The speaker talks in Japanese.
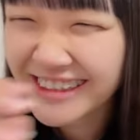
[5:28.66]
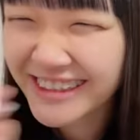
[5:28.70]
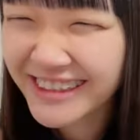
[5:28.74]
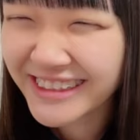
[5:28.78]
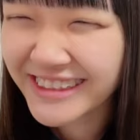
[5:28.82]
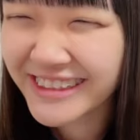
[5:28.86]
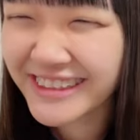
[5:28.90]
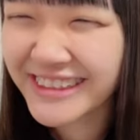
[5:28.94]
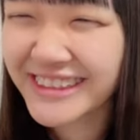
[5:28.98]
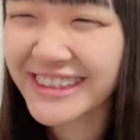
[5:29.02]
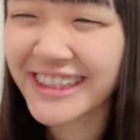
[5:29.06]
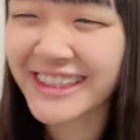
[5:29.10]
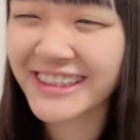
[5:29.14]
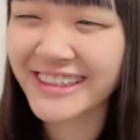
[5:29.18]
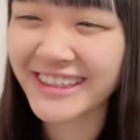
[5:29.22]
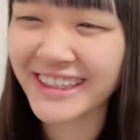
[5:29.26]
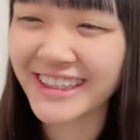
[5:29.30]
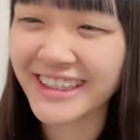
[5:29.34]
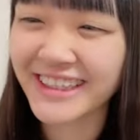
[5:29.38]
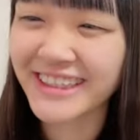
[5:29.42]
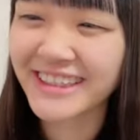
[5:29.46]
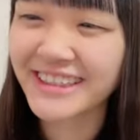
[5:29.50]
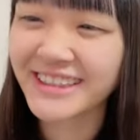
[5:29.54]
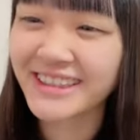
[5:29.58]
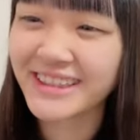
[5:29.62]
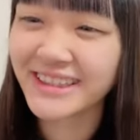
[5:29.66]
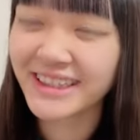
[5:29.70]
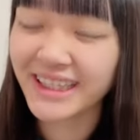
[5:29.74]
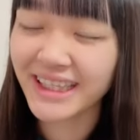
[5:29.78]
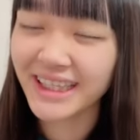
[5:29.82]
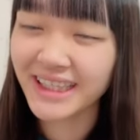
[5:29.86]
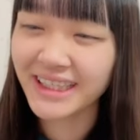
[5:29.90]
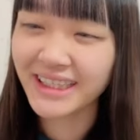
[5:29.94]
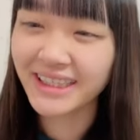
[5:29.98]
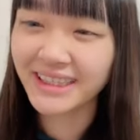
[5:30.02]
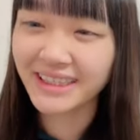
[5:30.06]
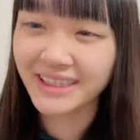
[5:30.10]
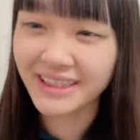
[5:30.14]
そうなんだああ
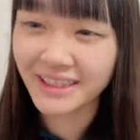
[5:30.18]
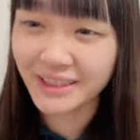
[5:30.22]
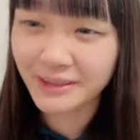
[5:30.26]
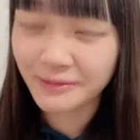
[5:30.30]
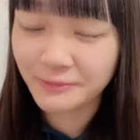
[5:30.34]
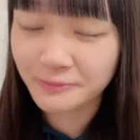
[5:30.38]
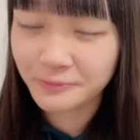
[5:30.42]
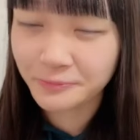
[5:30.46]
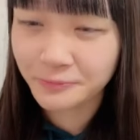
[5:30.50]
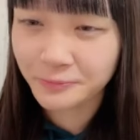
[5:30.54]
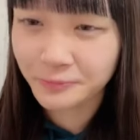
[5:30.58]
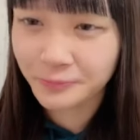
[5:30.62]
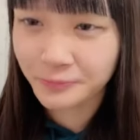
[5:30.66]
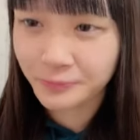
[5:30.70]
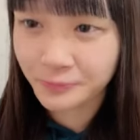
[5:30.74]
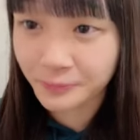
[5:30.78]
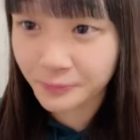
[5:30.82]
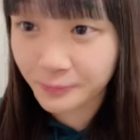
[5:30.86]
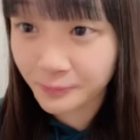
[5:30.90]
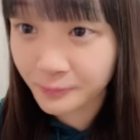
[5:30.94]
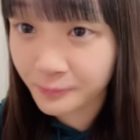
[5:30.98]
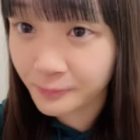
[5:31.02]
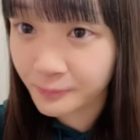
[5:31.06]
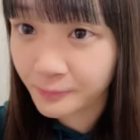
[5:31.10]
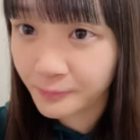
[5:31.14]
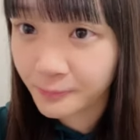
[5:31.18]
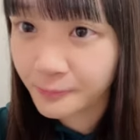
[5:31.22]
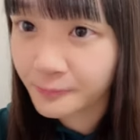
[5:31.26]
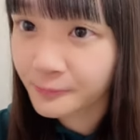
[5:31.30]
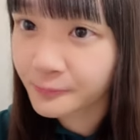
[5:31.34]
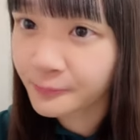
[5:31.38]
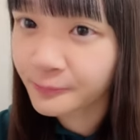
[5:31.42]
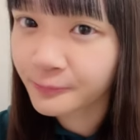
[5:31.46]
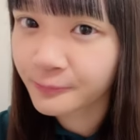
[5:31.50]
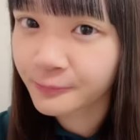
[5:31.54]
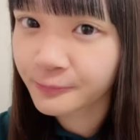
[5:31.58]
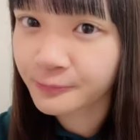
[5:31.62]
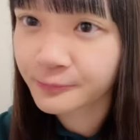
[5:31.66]
ねう
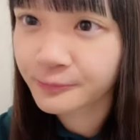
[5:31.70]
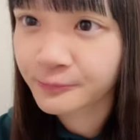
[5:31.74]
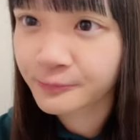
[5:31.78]
ん